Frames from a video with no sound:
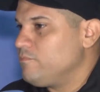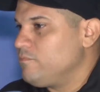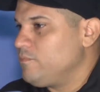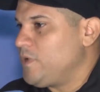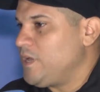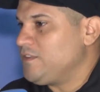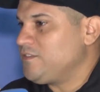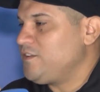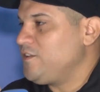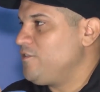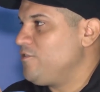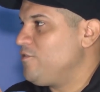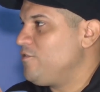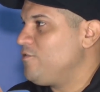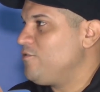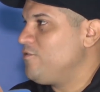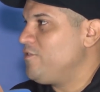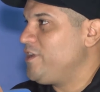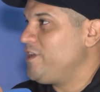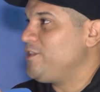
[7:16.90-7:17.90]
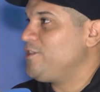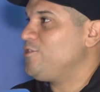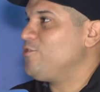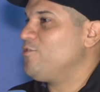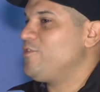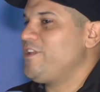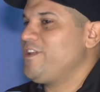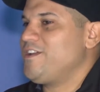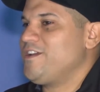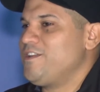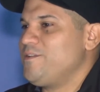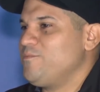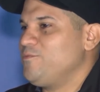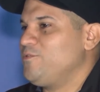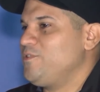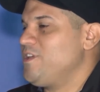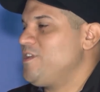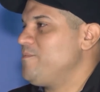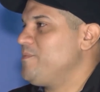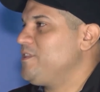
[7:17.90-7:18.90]
ha sido histórica y
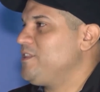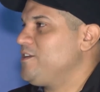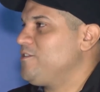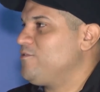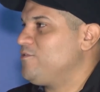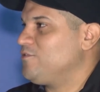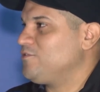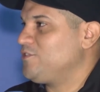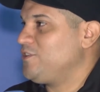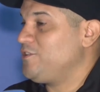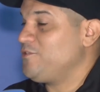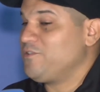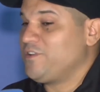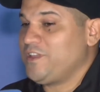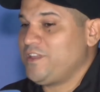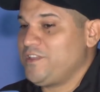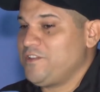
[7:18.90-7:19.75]
mundialmente conocido que